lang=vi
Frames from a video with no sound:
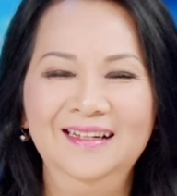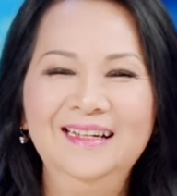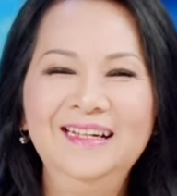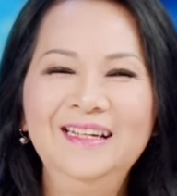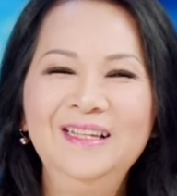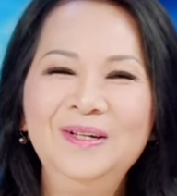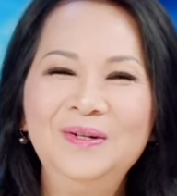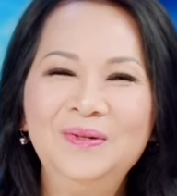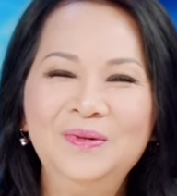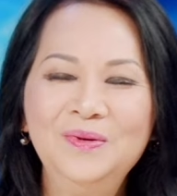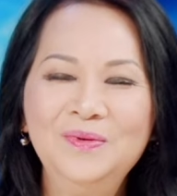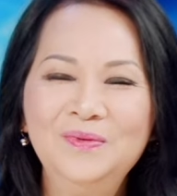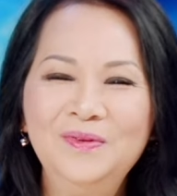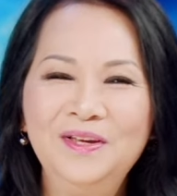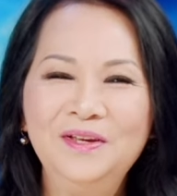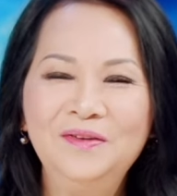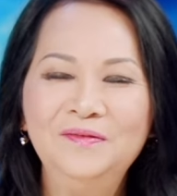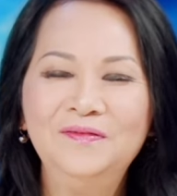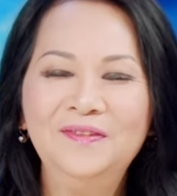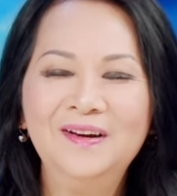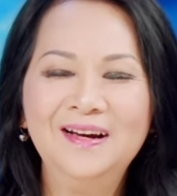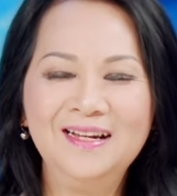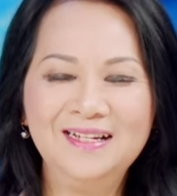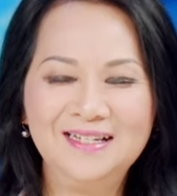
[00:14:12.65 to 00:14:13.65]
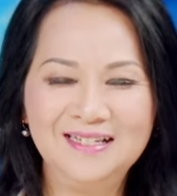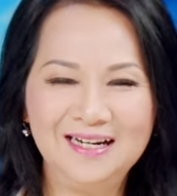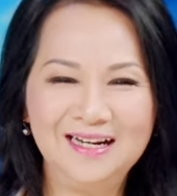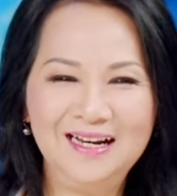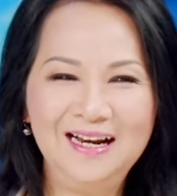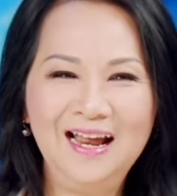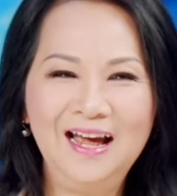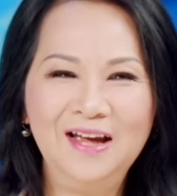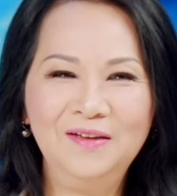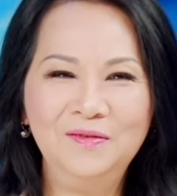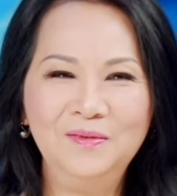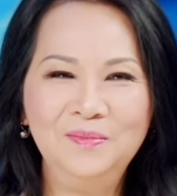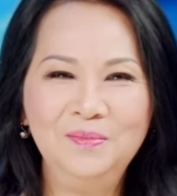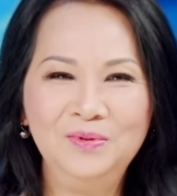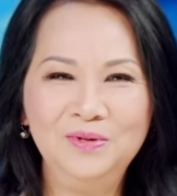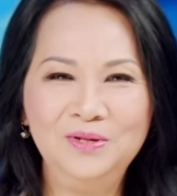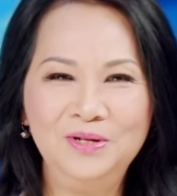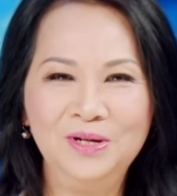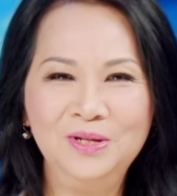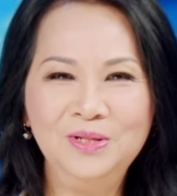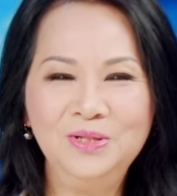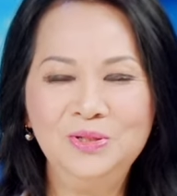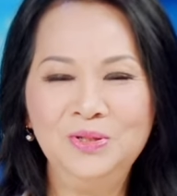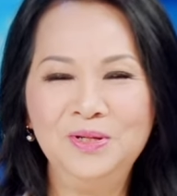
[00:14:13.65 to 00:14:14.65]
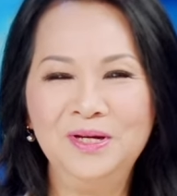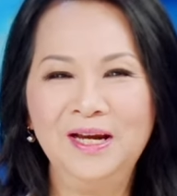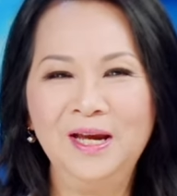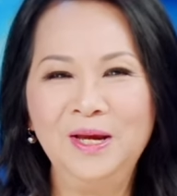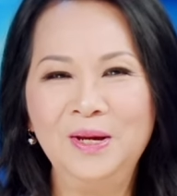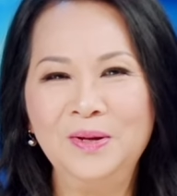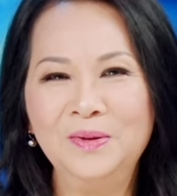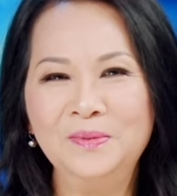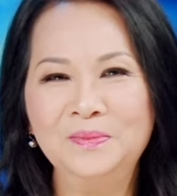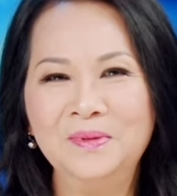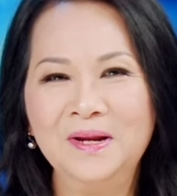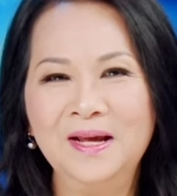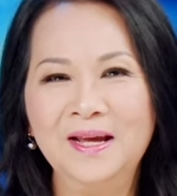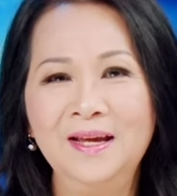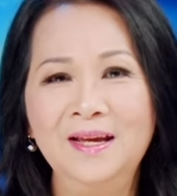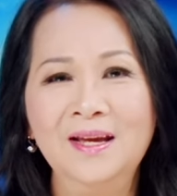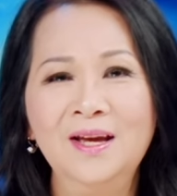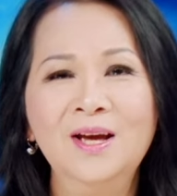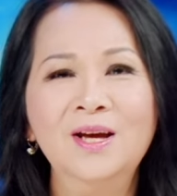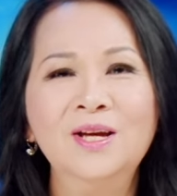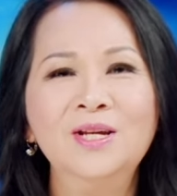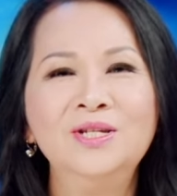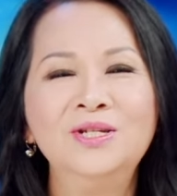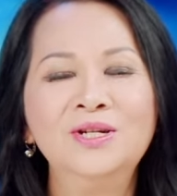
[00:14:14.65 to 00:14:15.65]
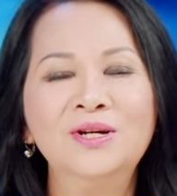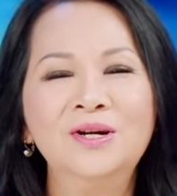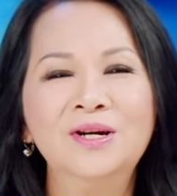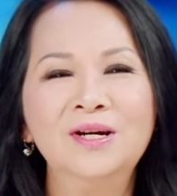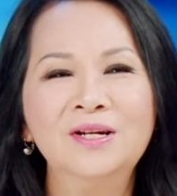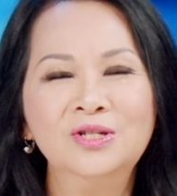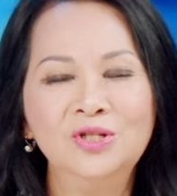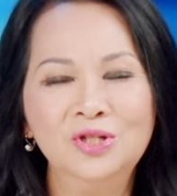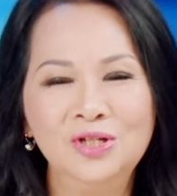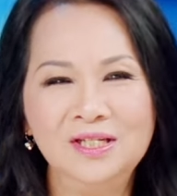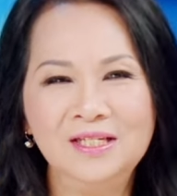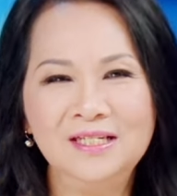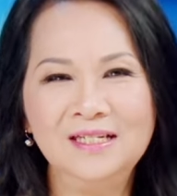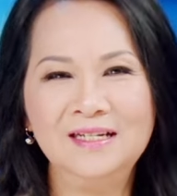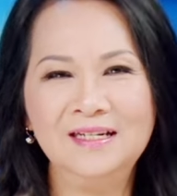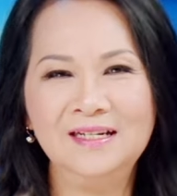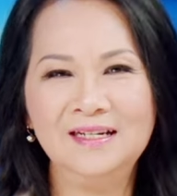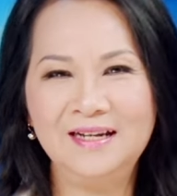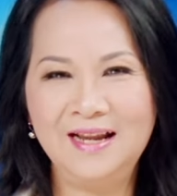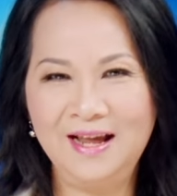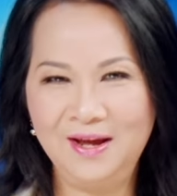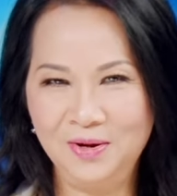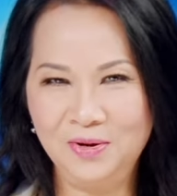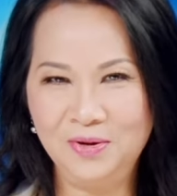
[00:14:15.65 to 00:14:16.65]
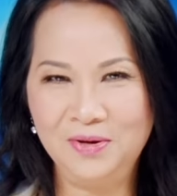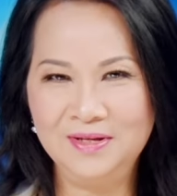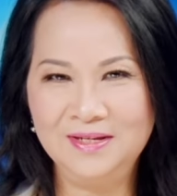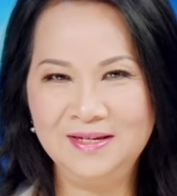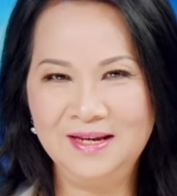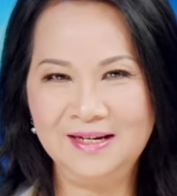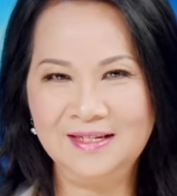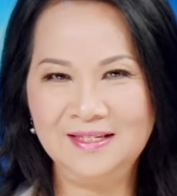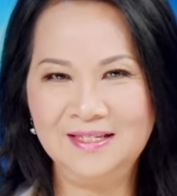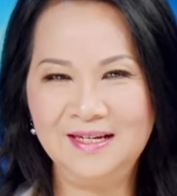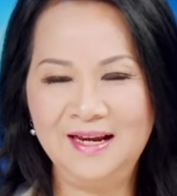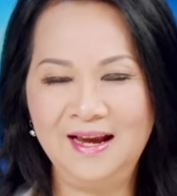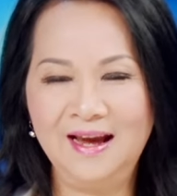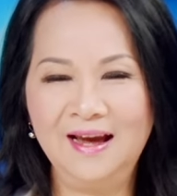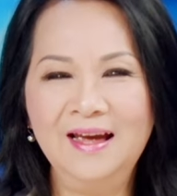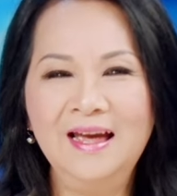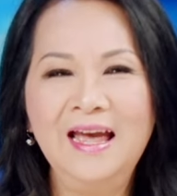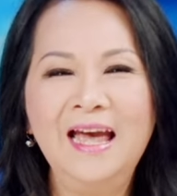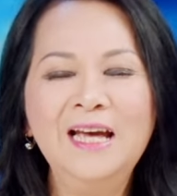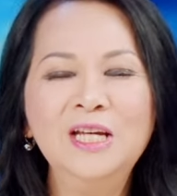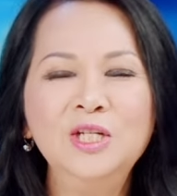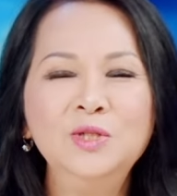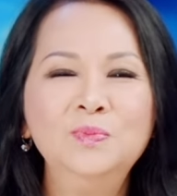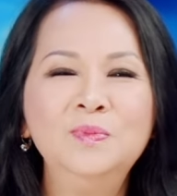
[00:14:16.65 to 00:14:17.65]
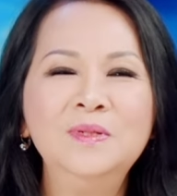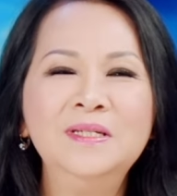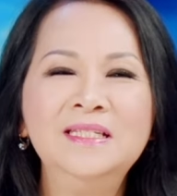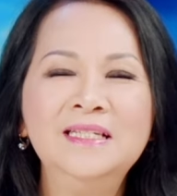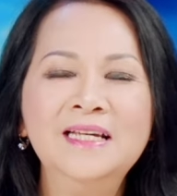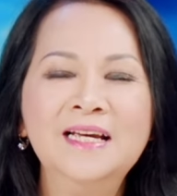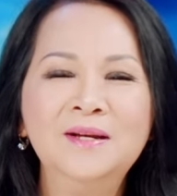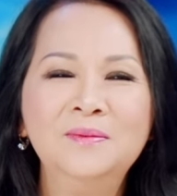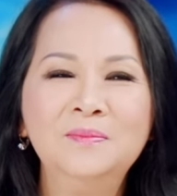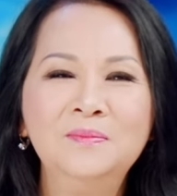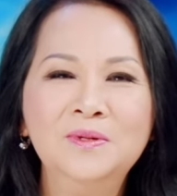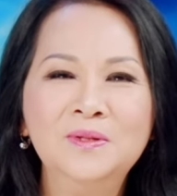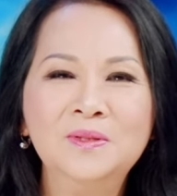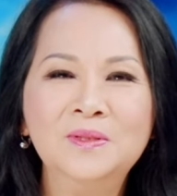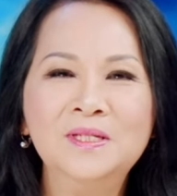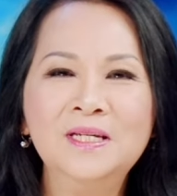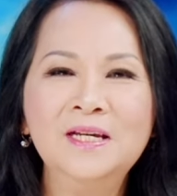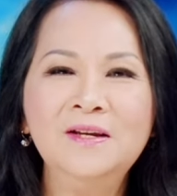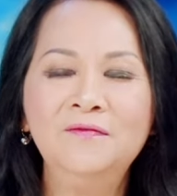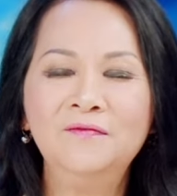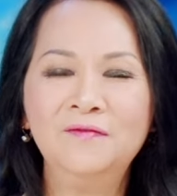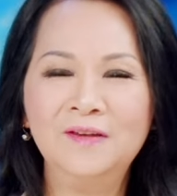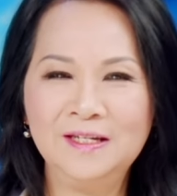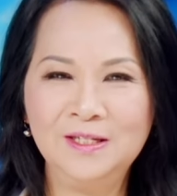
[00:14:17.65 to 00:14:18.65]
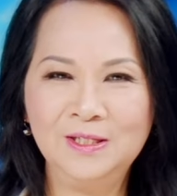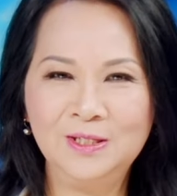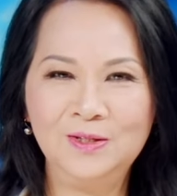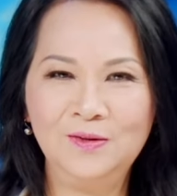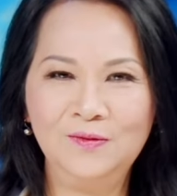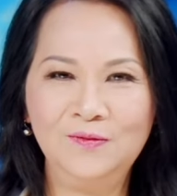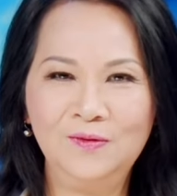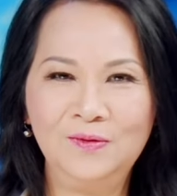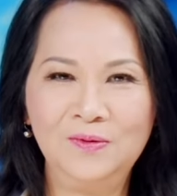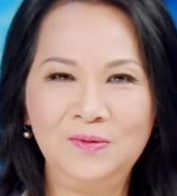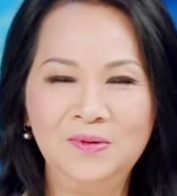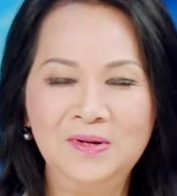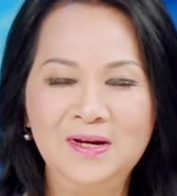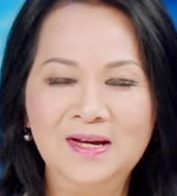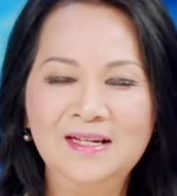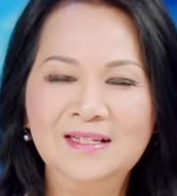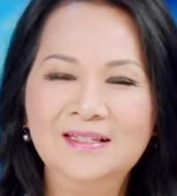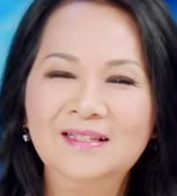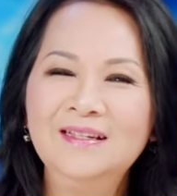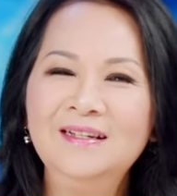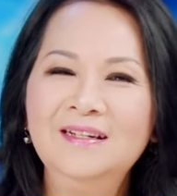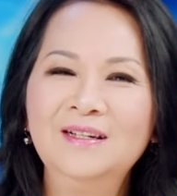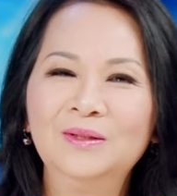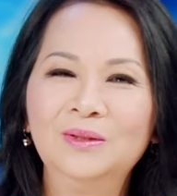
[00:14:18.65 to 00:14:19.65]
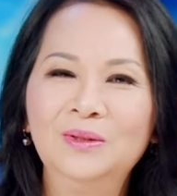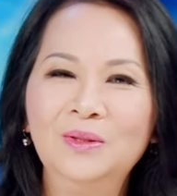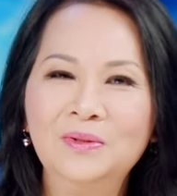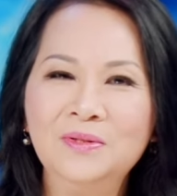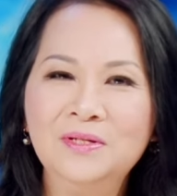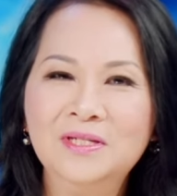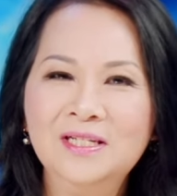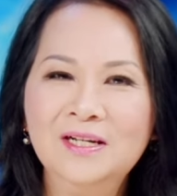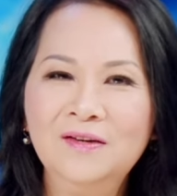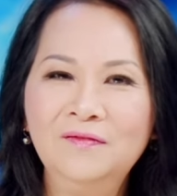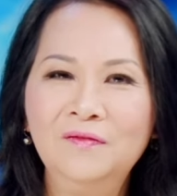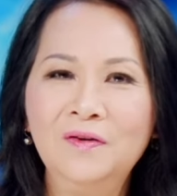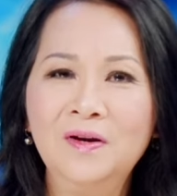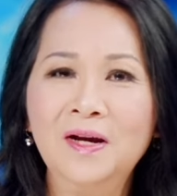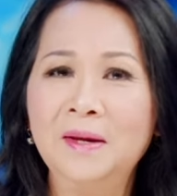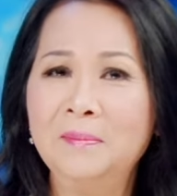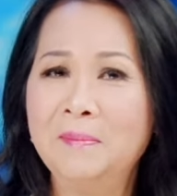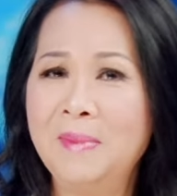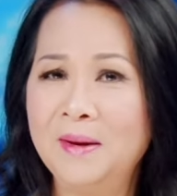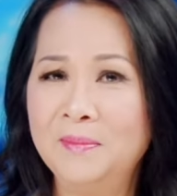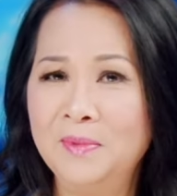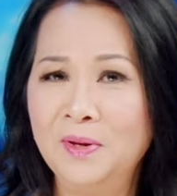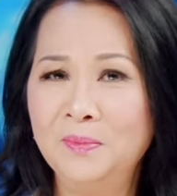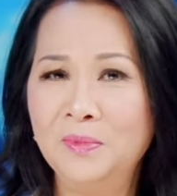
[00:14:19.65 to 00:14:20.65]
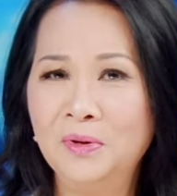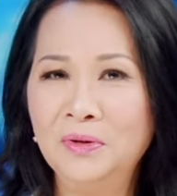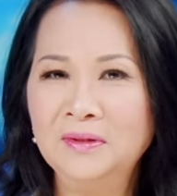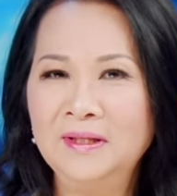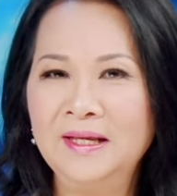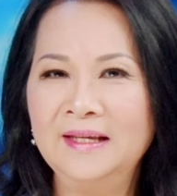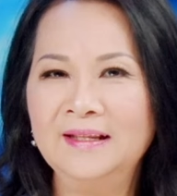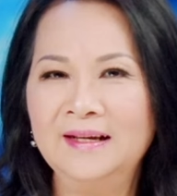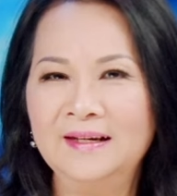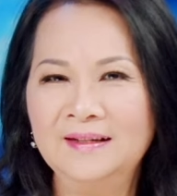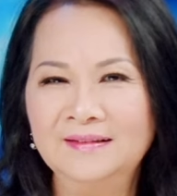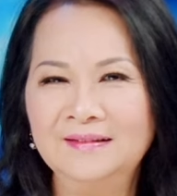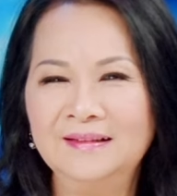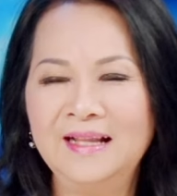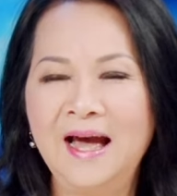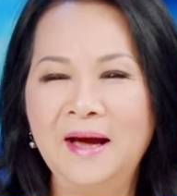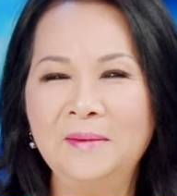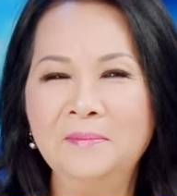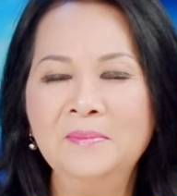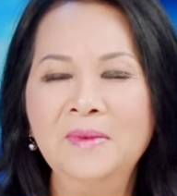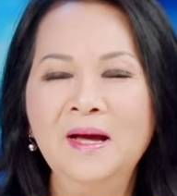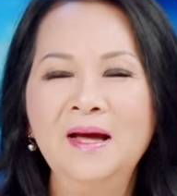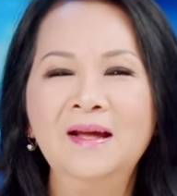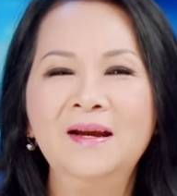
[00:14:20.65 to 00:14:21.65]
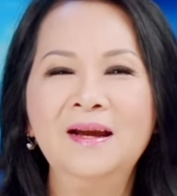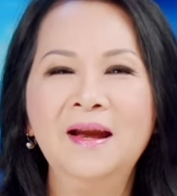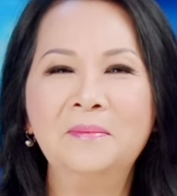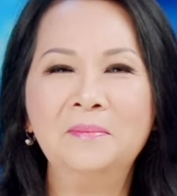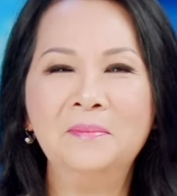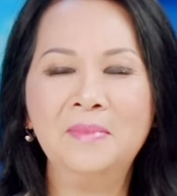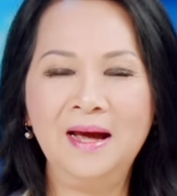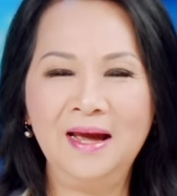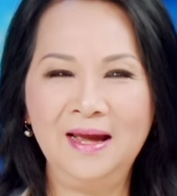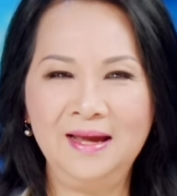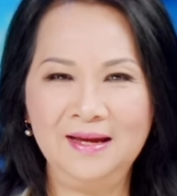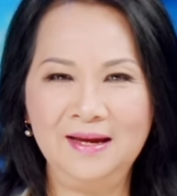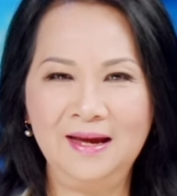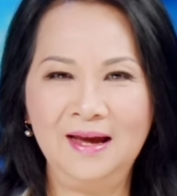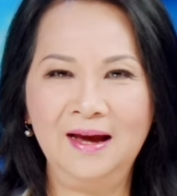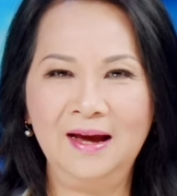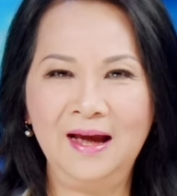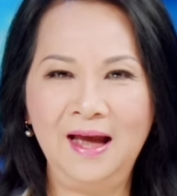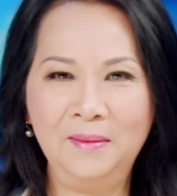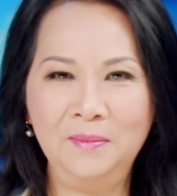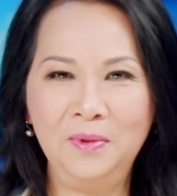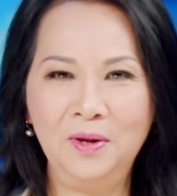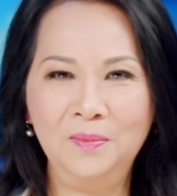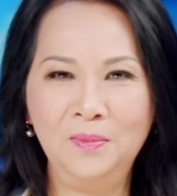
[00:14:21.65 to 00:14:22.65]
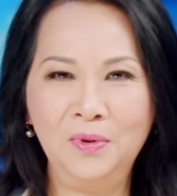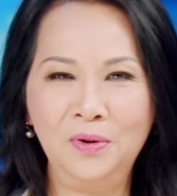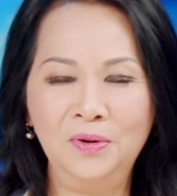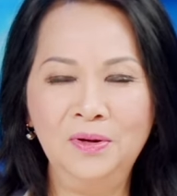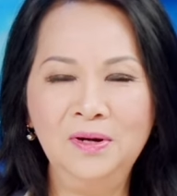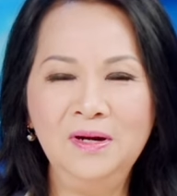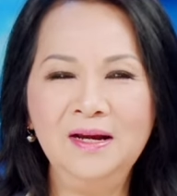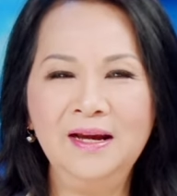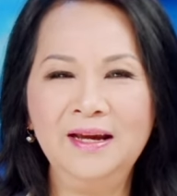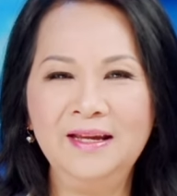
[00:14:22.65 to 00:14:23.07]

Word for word: Kính thưa quý vị và trở lại với buổi nói chuyện ngày hôm nay cho chương trình Đại hội nhạc trẻ SPTN Music Festival sẽ được tổ chức vào ngày 31 tháng 8 năm 2024,